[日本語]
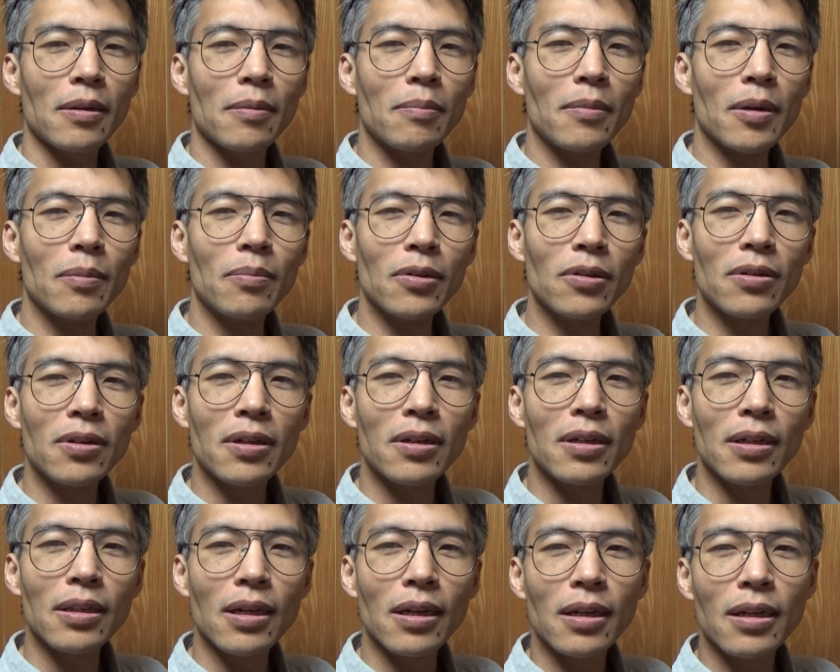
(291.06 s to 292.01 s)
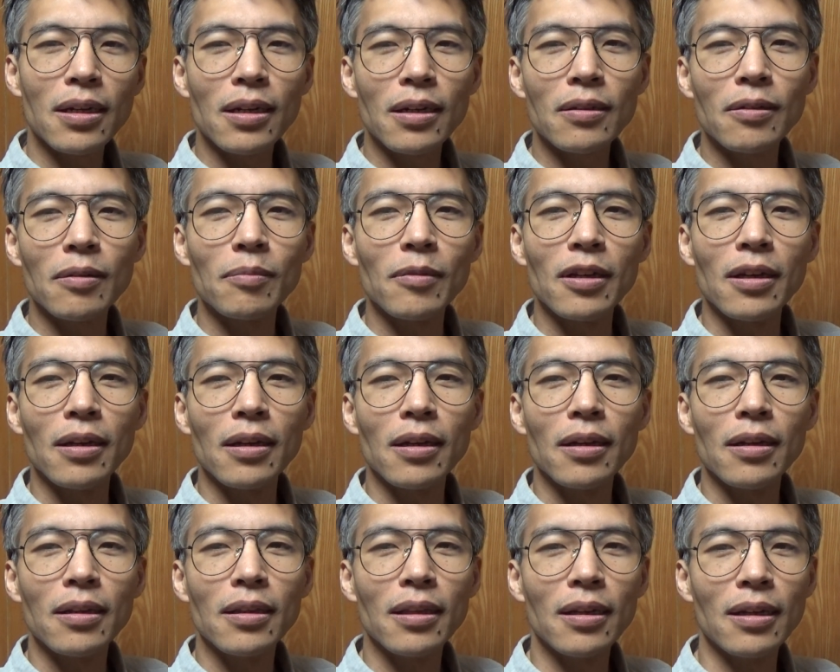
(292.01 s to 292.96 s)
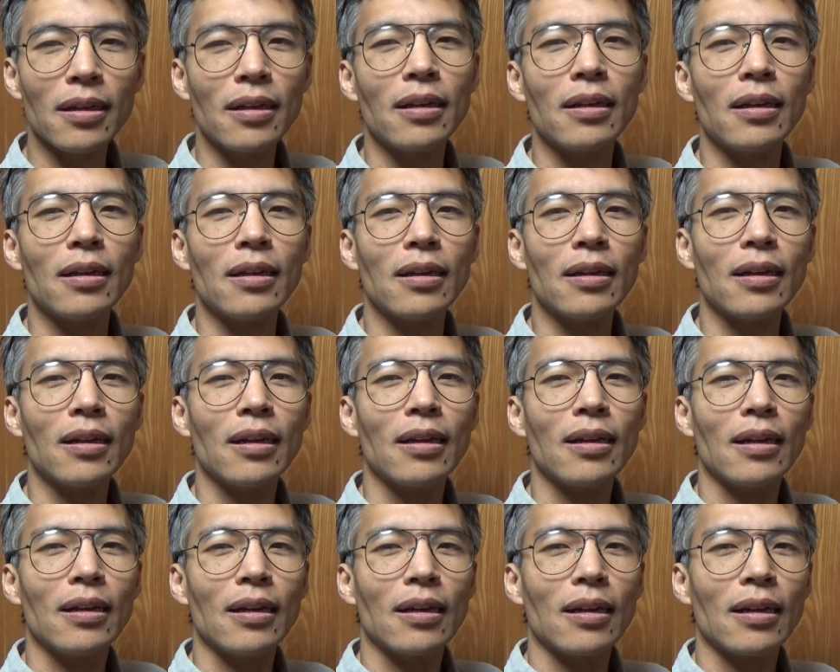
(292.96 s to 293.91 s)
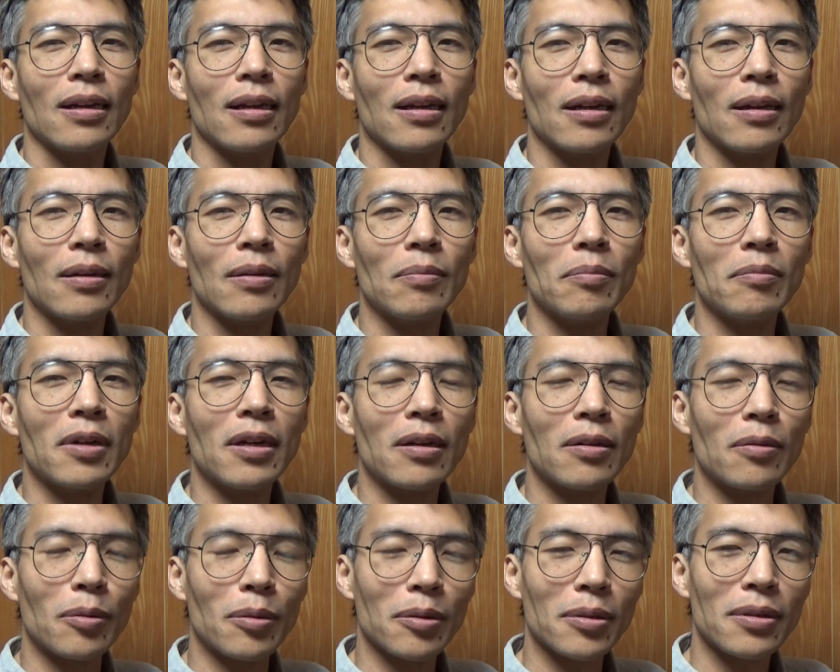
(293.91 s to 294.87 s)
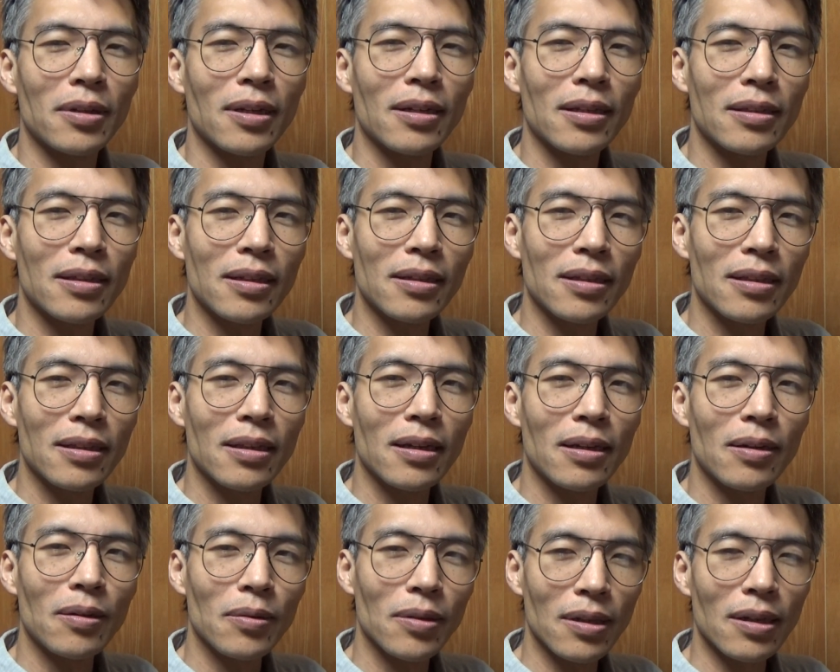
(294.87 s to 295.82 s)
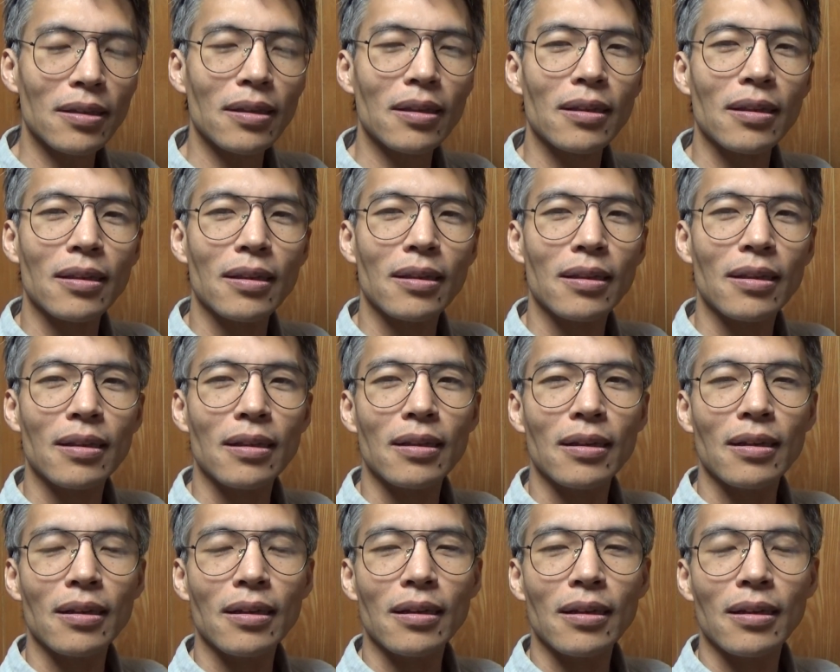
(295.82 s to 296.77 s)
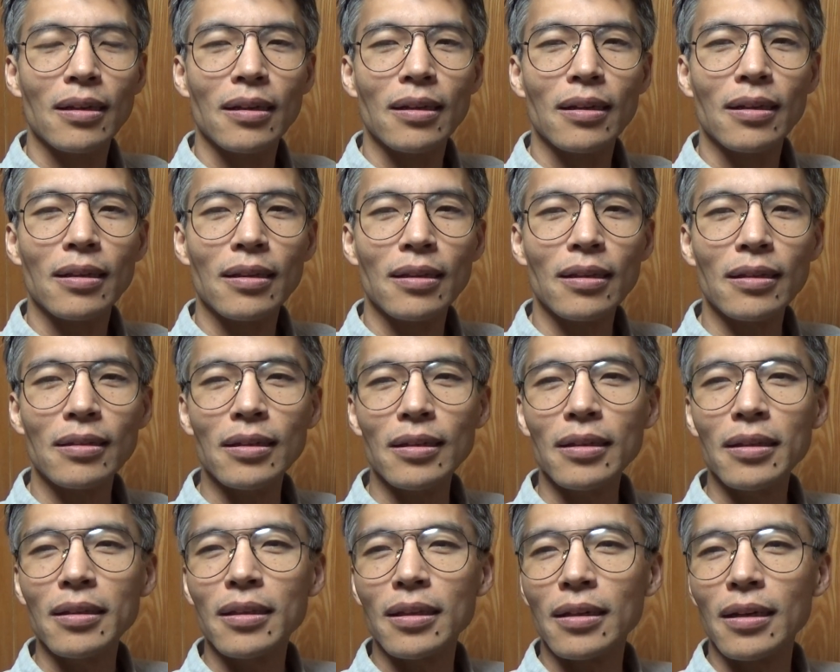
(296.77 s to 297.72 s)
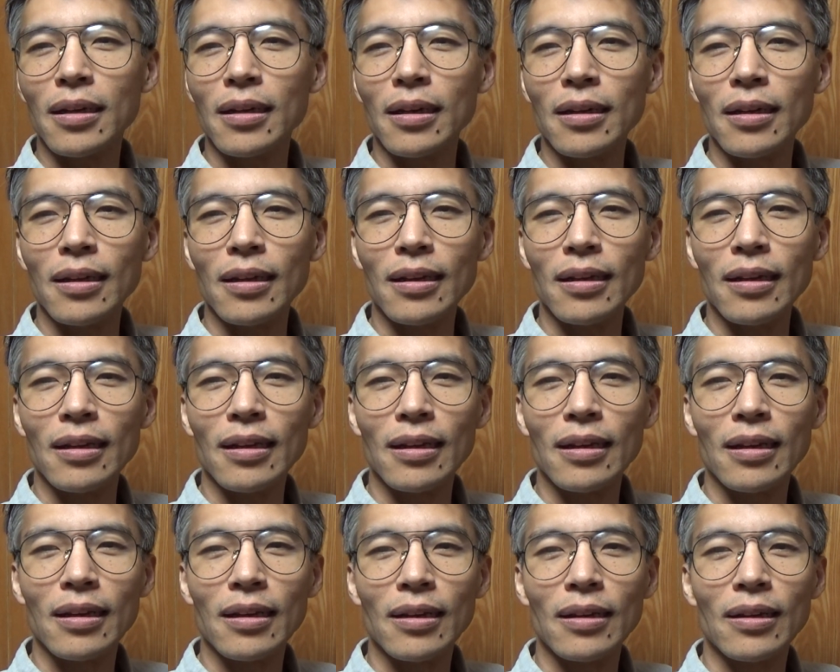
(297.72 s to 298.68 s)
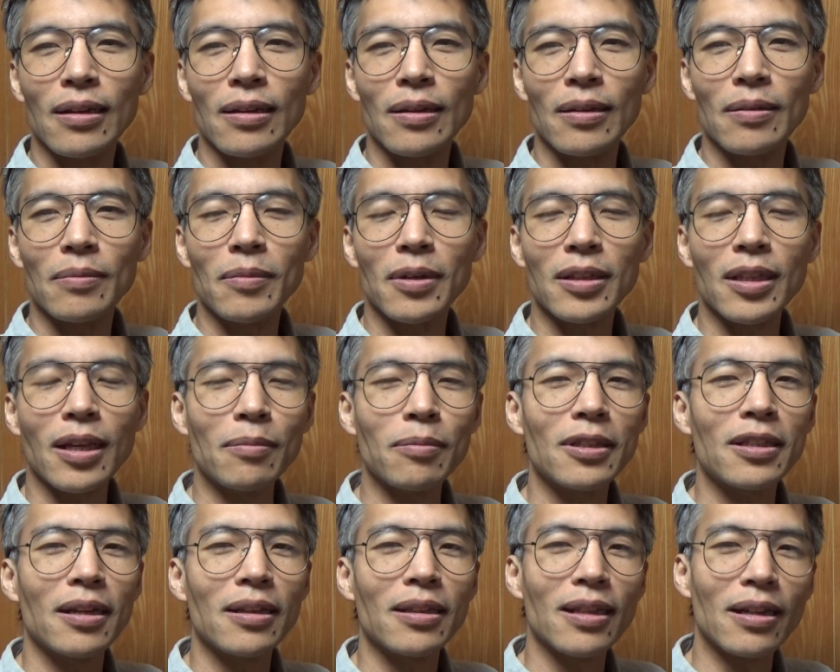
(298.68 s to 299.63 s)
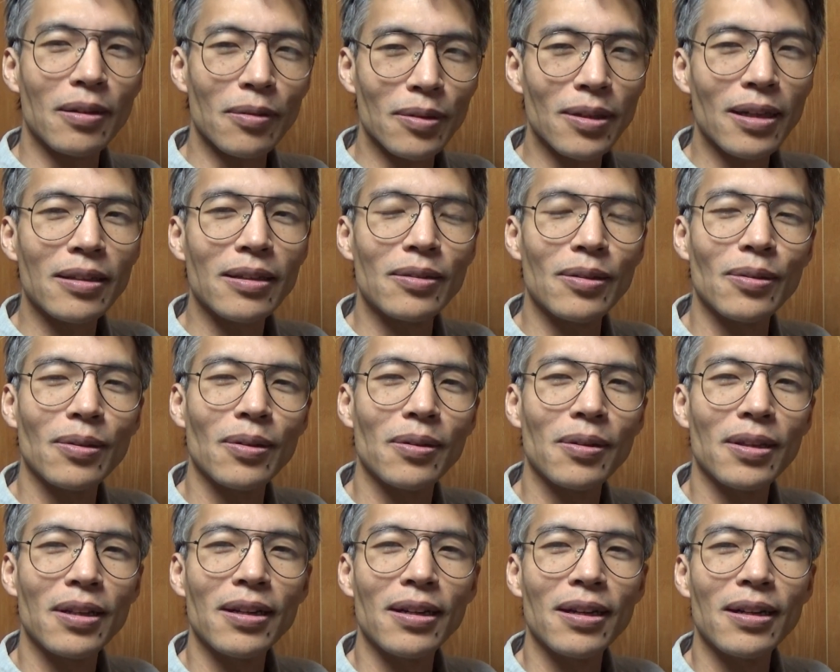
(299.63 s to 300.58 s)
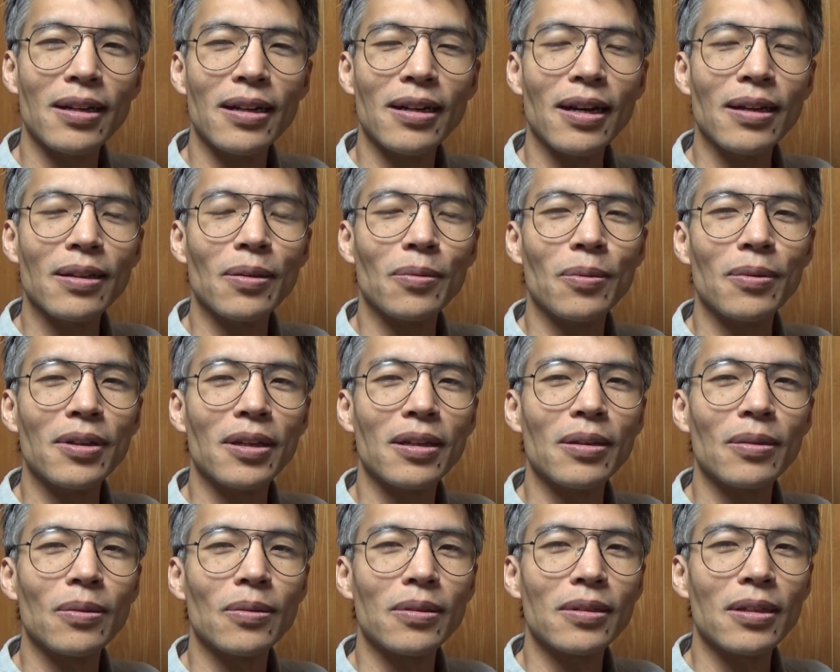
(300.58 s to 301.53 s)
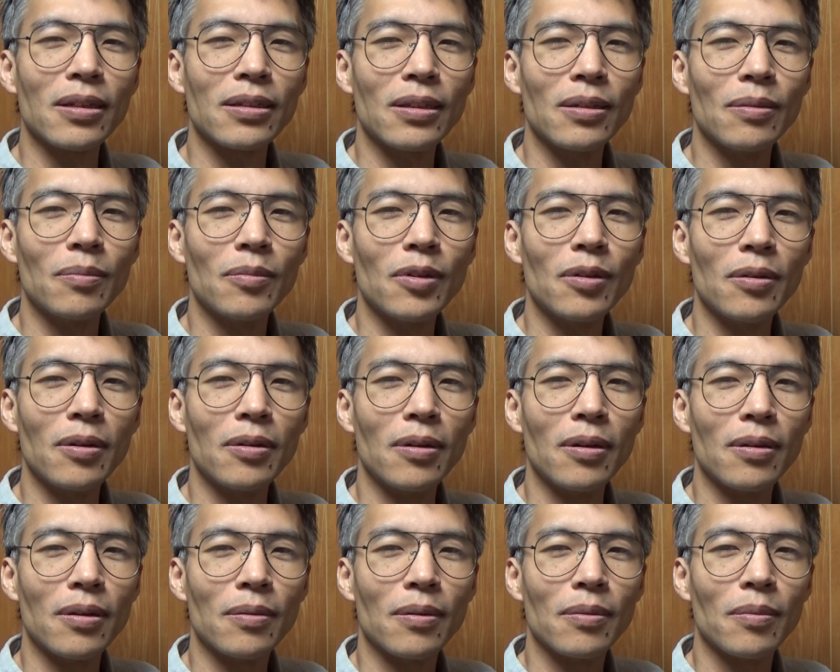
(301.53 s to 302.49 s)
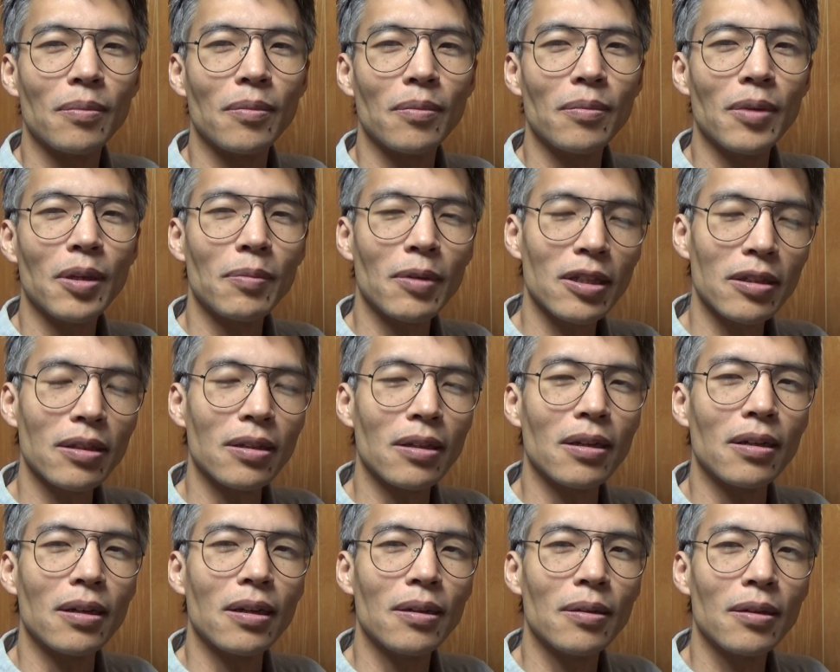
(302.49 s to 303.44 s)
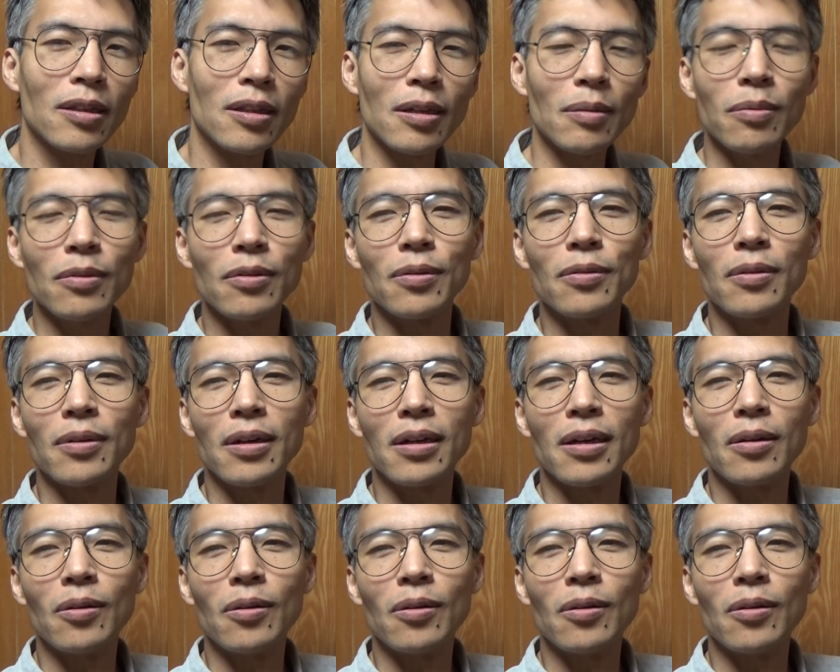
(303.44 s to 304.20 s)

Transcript: まあ、文化大革命で、まあ、殺されたんだろうなで人体、まあ、食べたんだろうなっていうようなあの雰囲気の写真も見ました多分これ